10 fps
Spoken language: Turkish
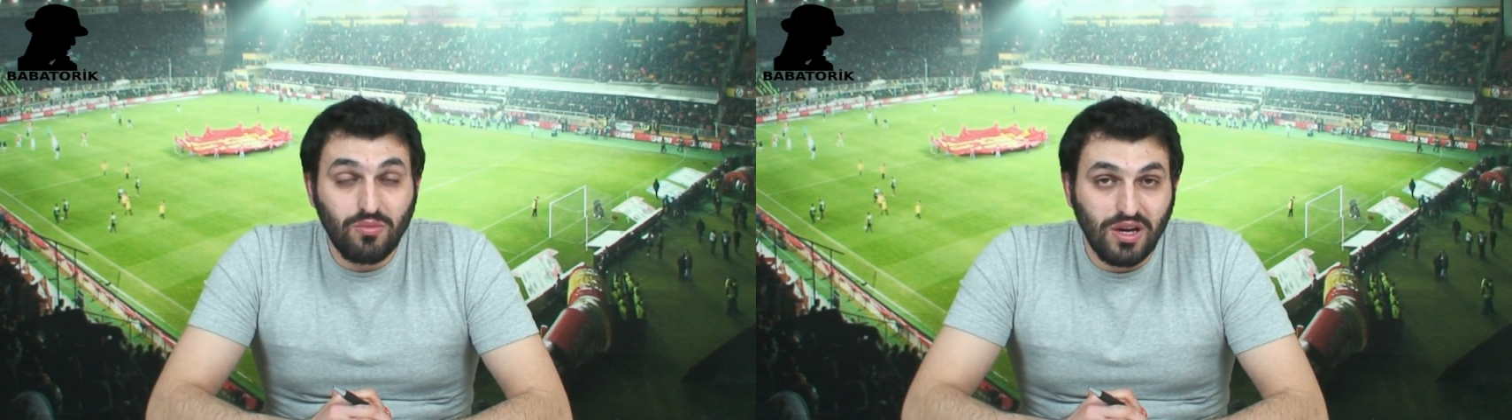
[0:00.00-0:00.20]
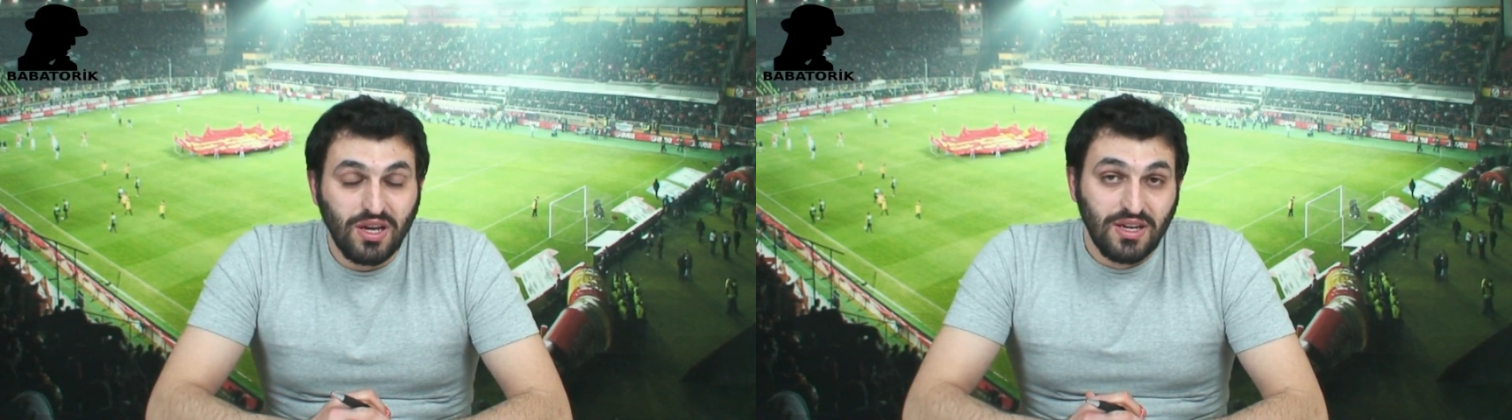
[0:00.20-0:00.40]

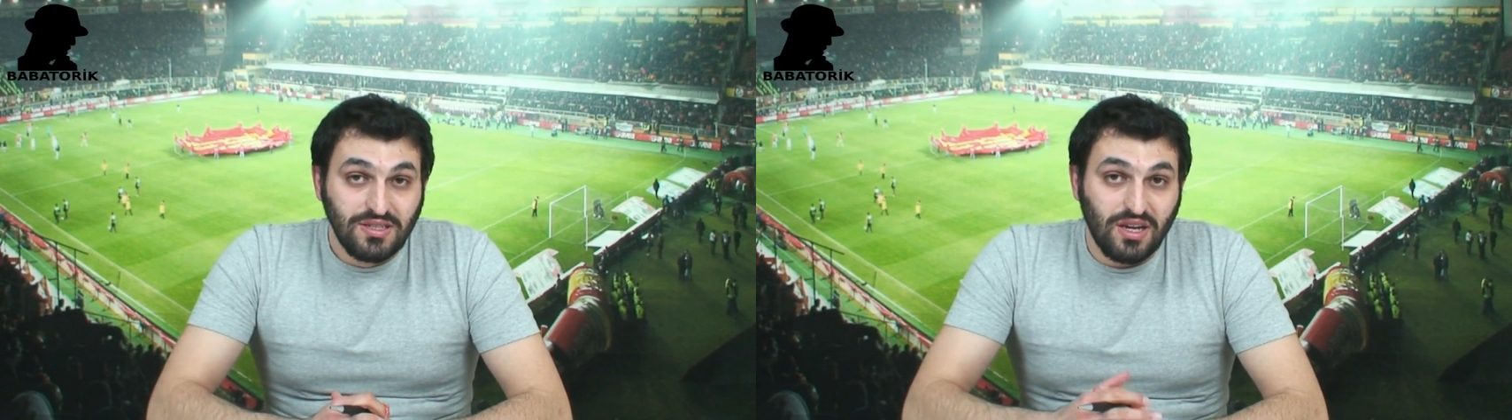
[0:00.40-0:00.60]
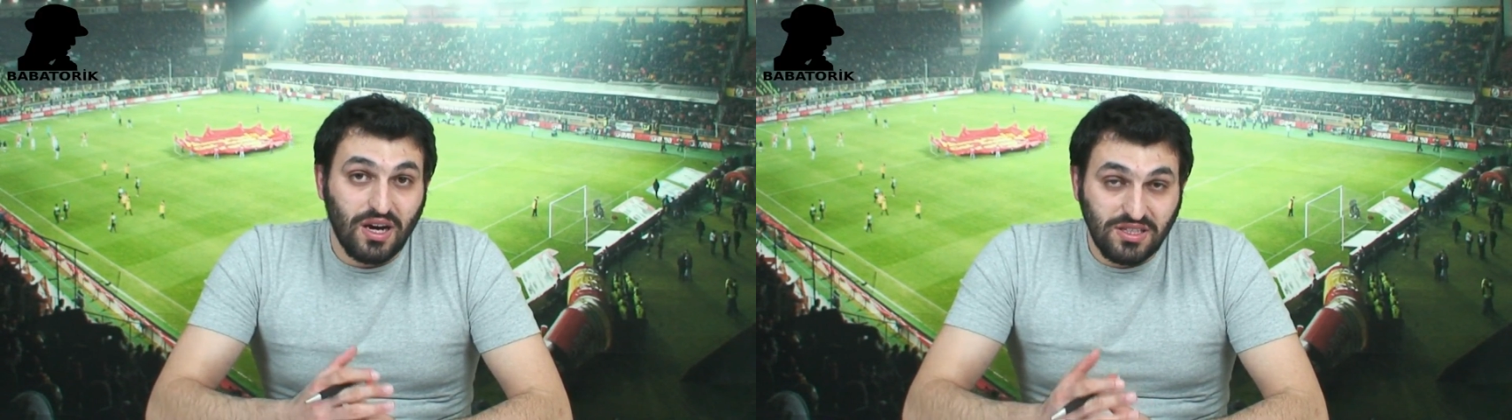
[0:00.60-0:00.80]
ama
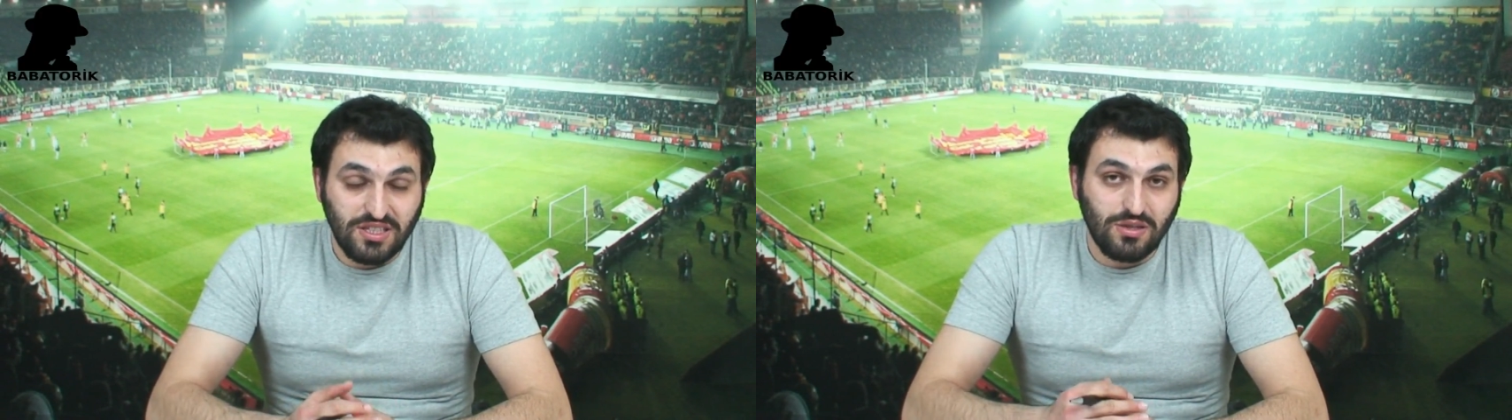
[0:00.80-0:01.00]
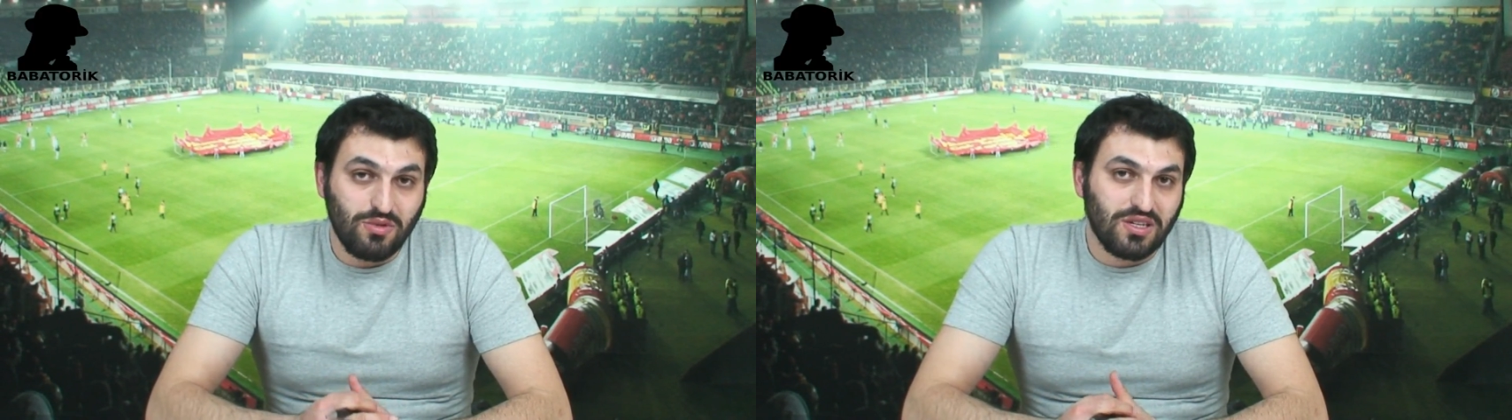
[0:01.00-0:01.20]
saha
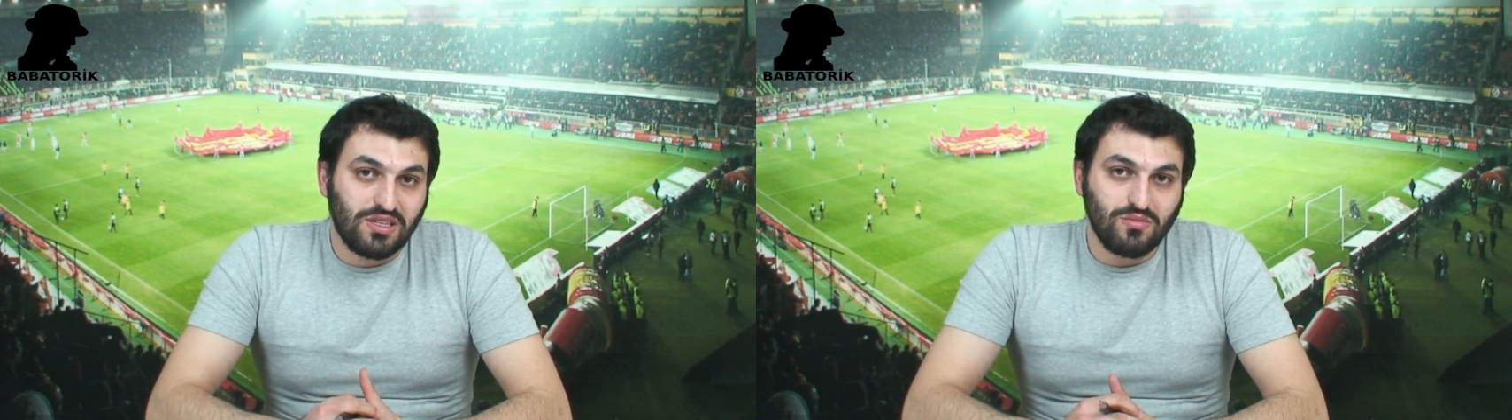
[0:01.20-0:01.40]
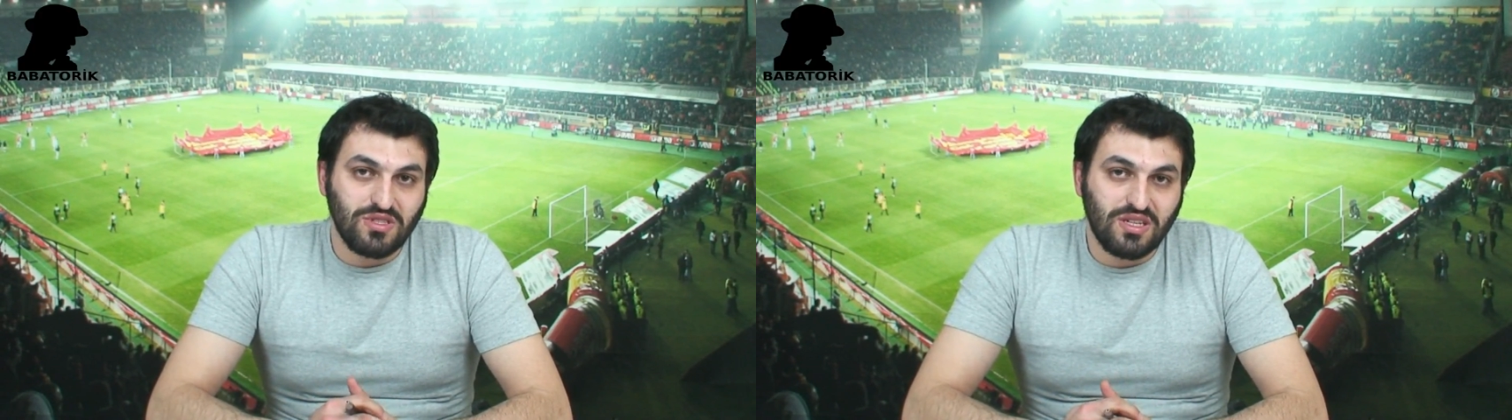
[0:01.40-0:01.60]
içine
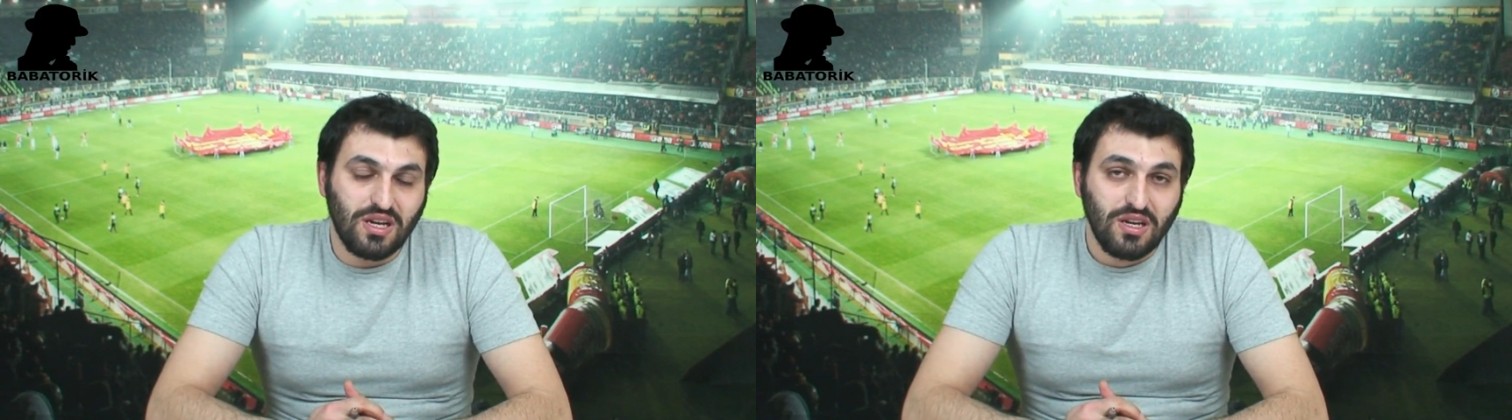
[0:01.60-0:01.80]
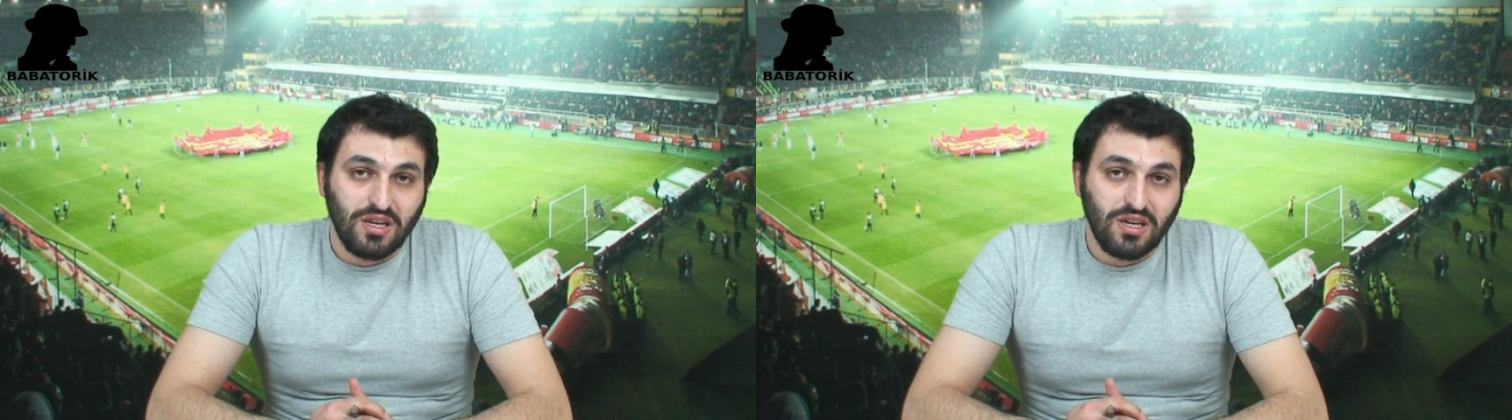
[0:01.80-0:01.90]
baktığımızda